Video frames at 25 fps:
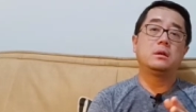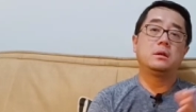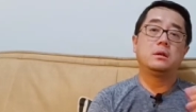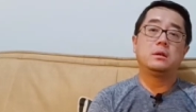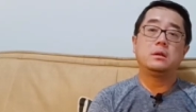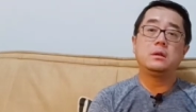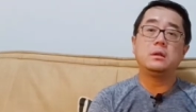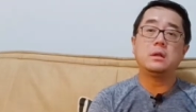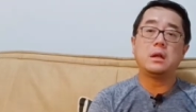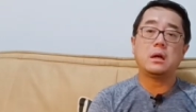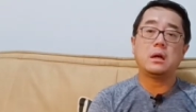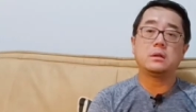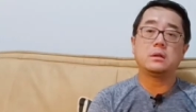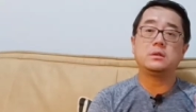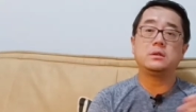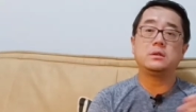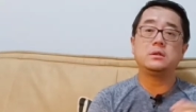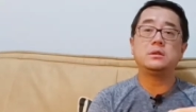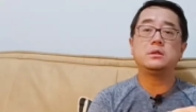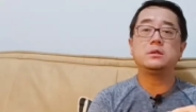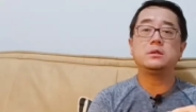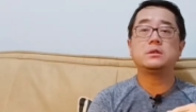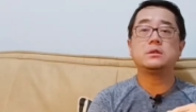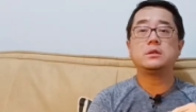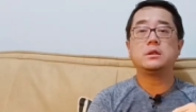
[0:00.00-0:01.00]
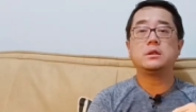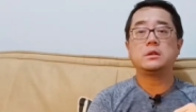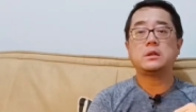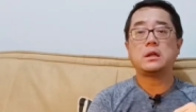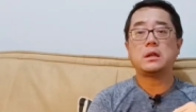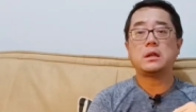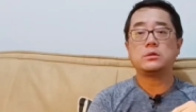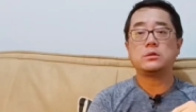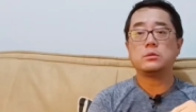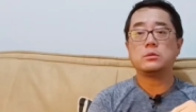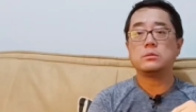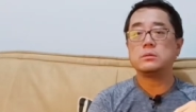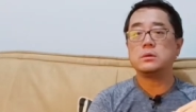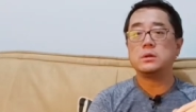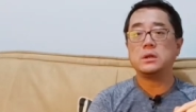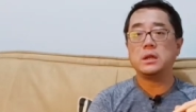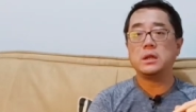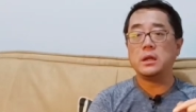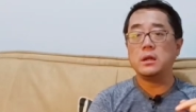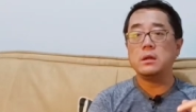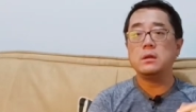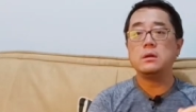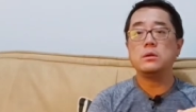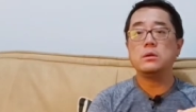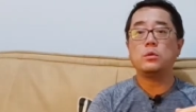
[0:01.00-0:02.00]
一两个星期之内，它从
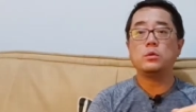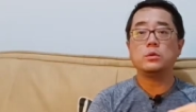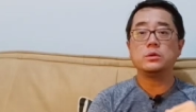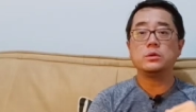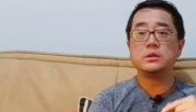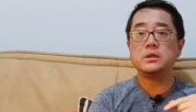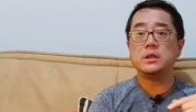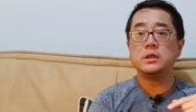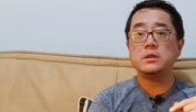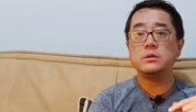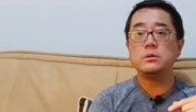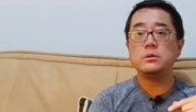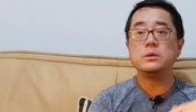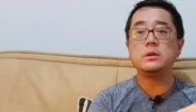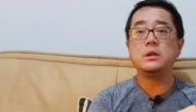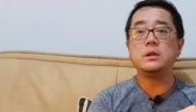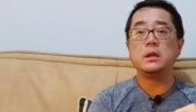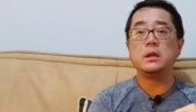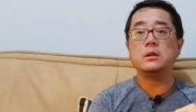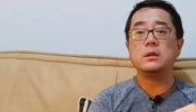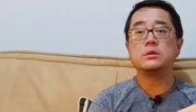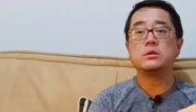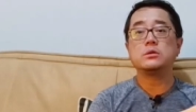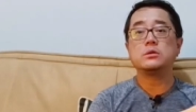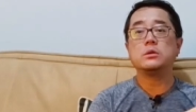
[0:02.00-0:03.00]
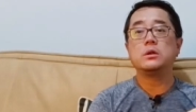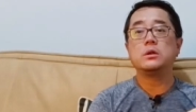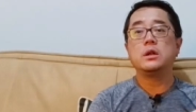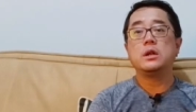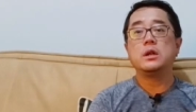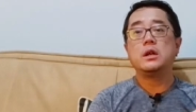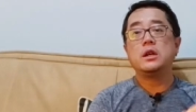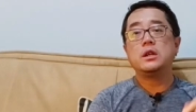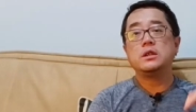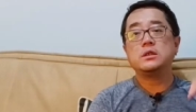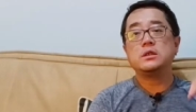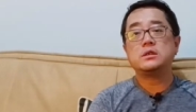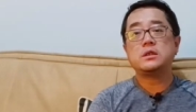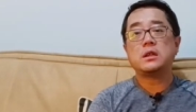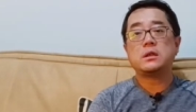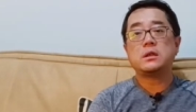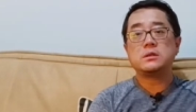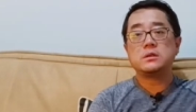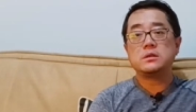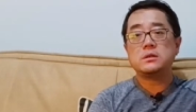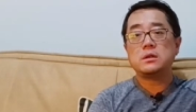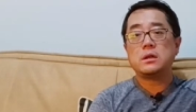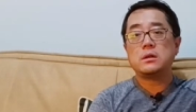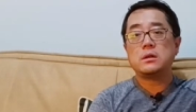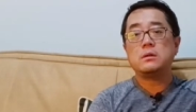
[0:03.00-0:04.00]
零或者接近零的时候上
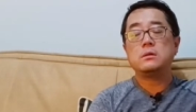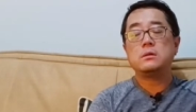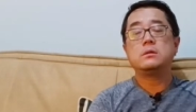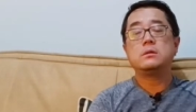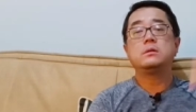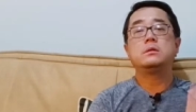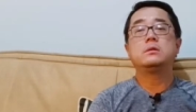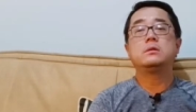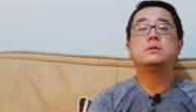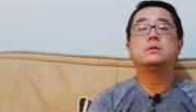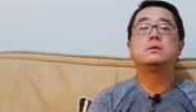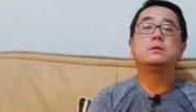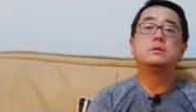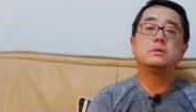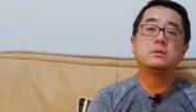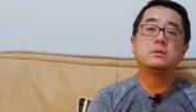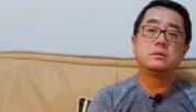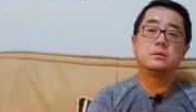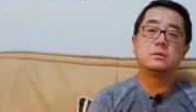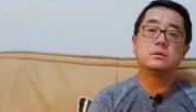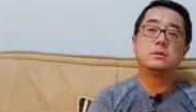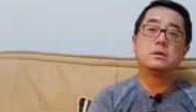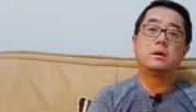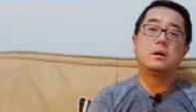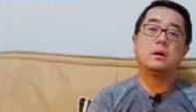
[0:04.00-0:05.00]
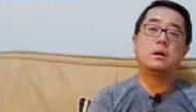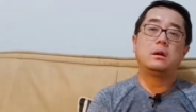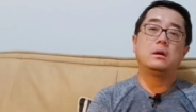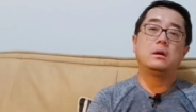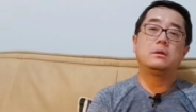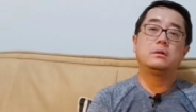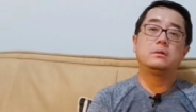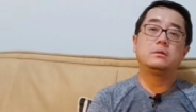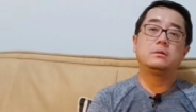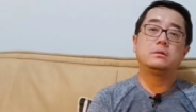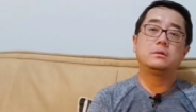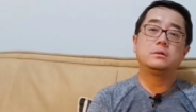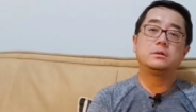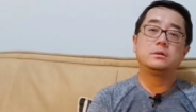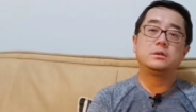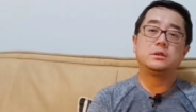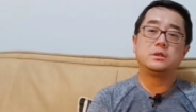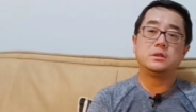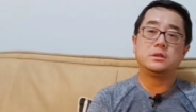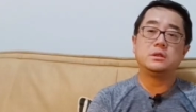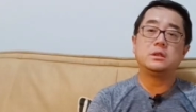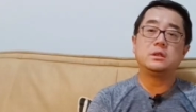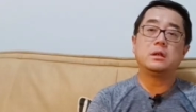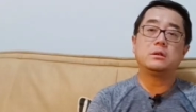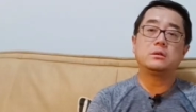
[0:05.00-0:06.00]
升到，啊。
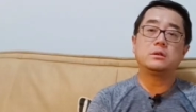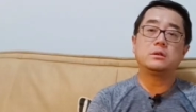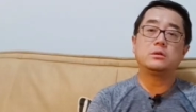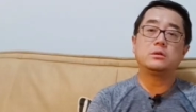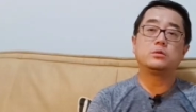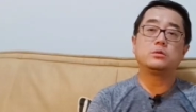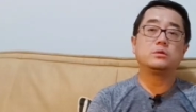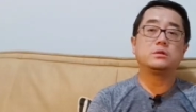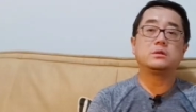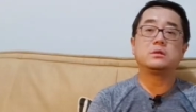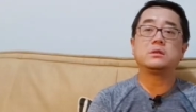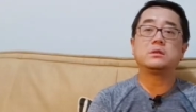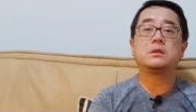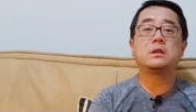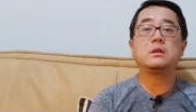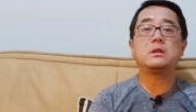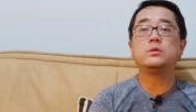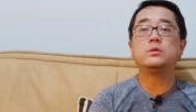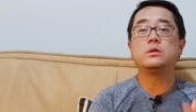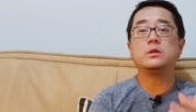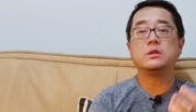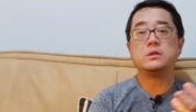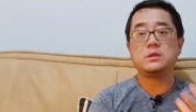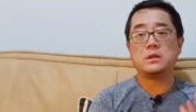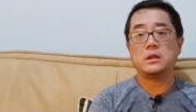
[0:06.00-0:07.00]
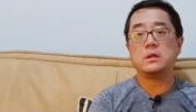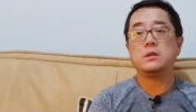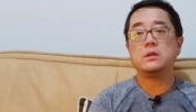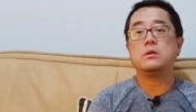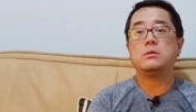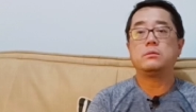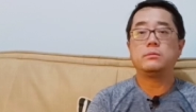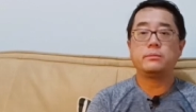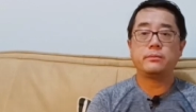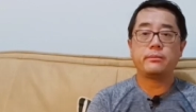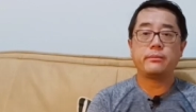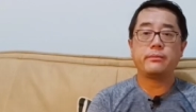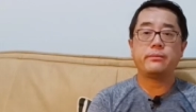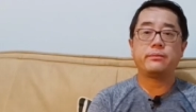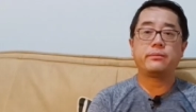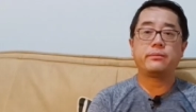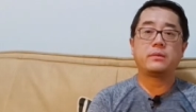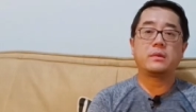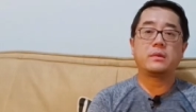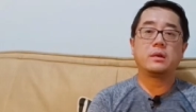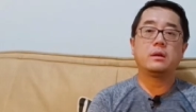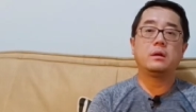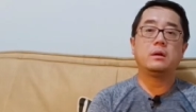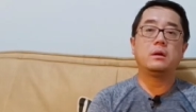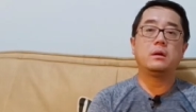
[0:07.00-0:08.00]
极高的一个数字，根据你的人口
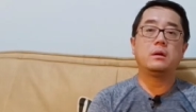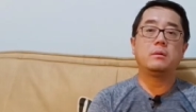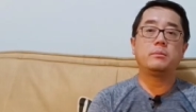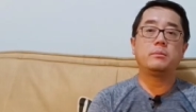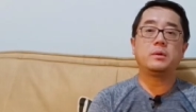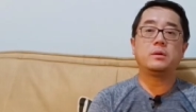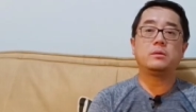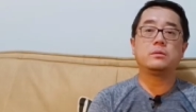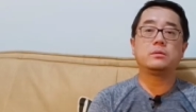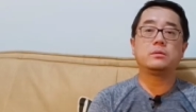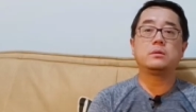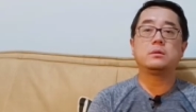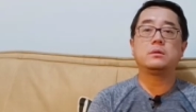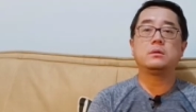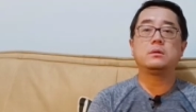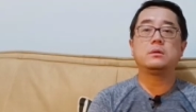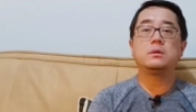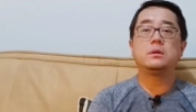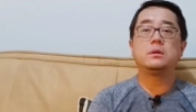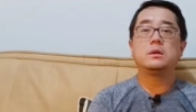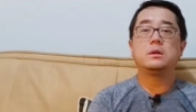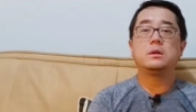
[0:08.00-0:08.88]
啊，比如说，